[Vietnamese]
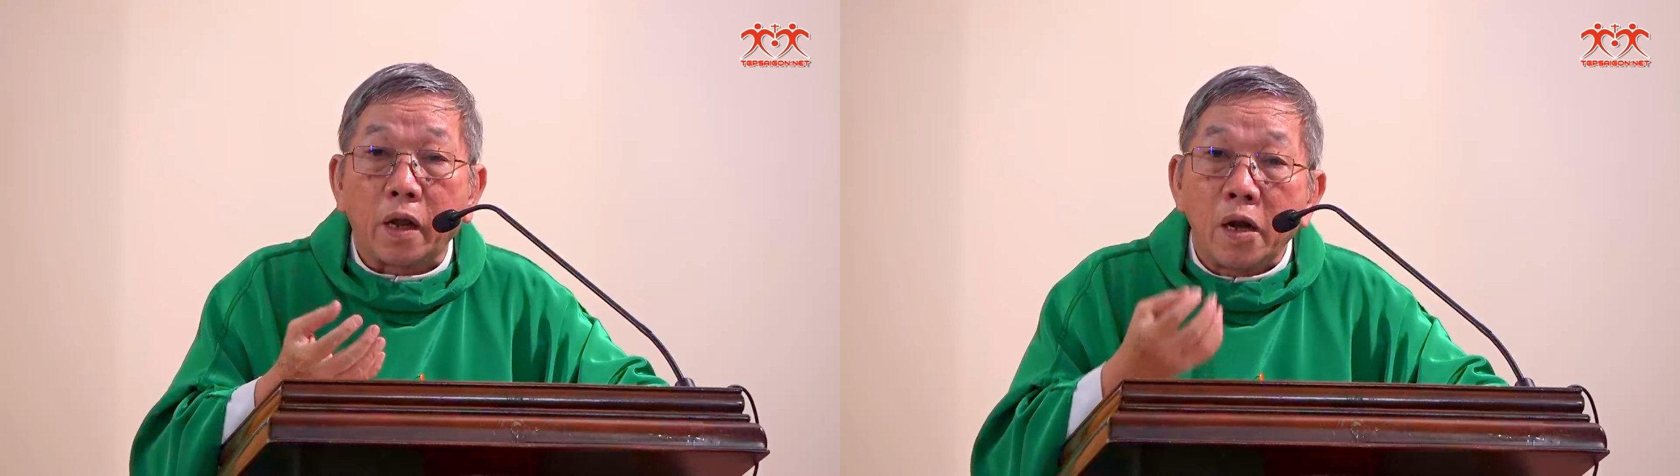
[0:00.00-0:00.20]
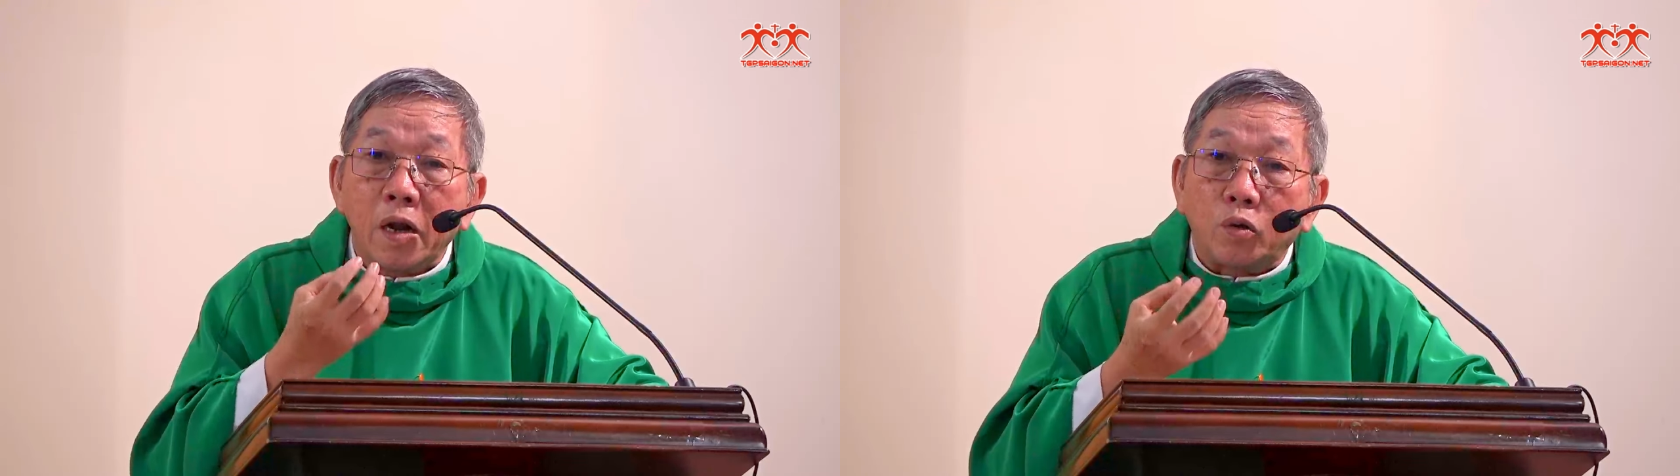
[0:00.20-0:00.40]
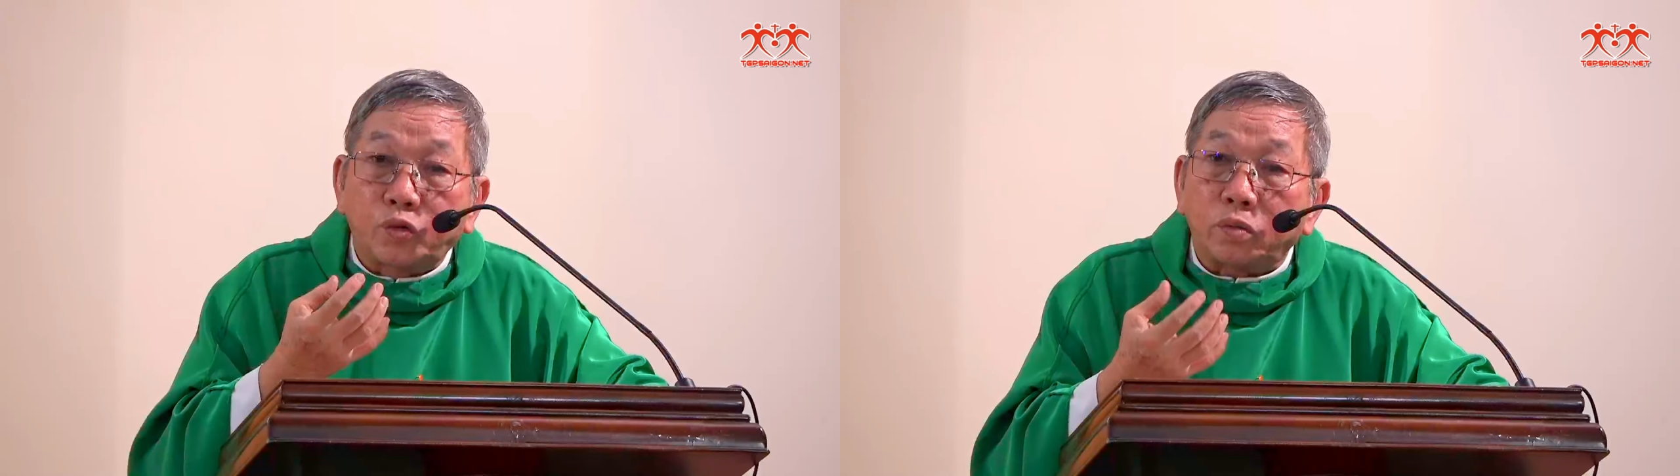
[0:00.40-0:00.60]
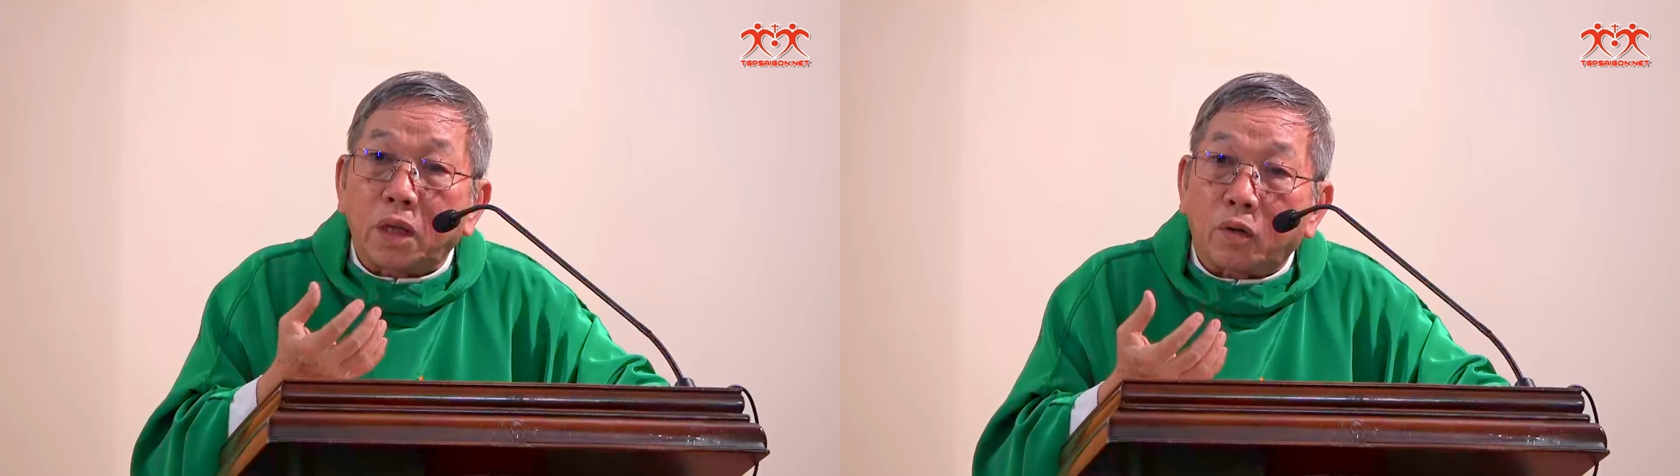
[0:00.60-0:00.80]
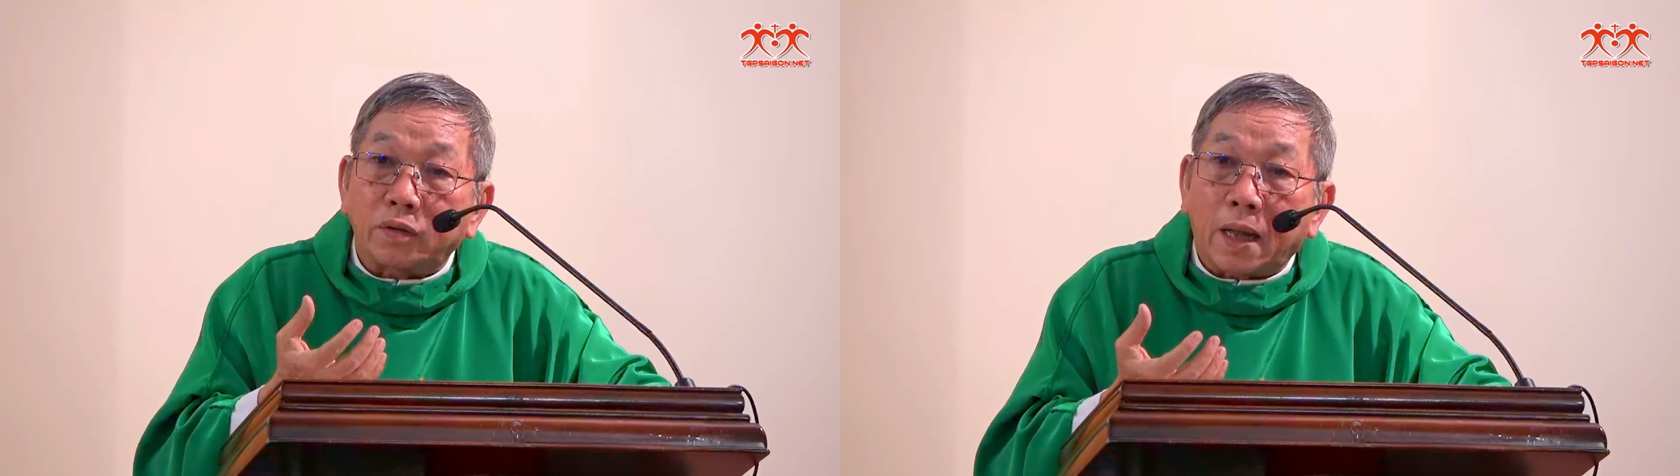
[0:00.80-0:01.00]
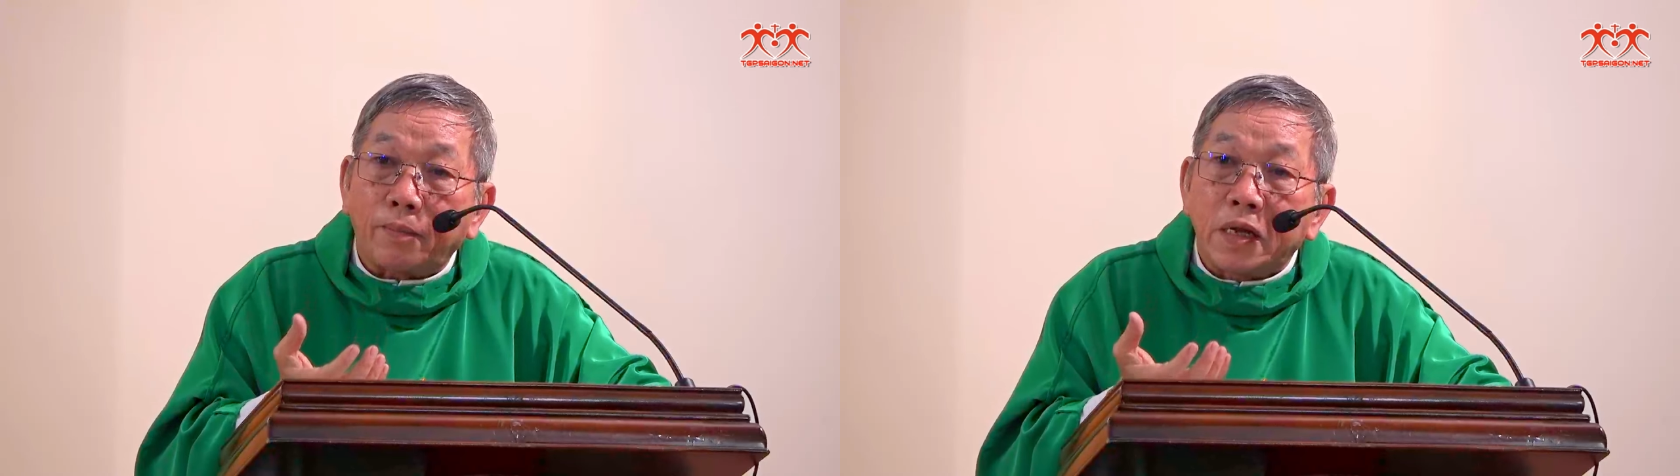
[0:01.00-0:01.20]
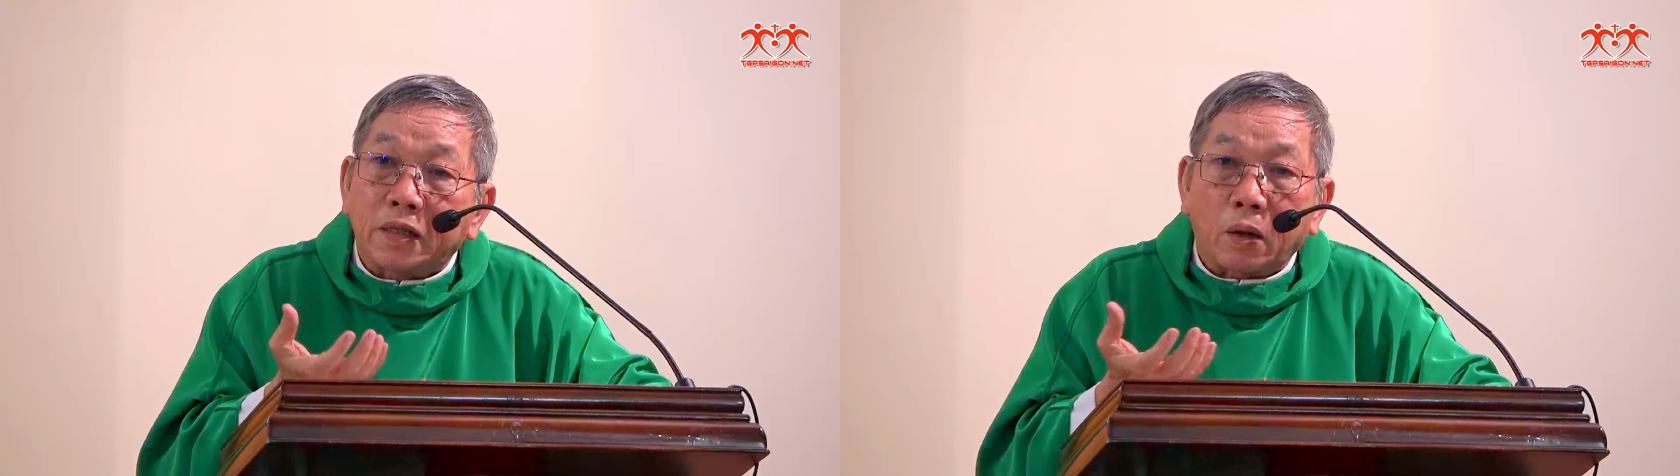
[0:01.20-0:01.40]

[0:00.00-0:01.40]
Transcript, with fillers: Liệu chúng ta có dám đi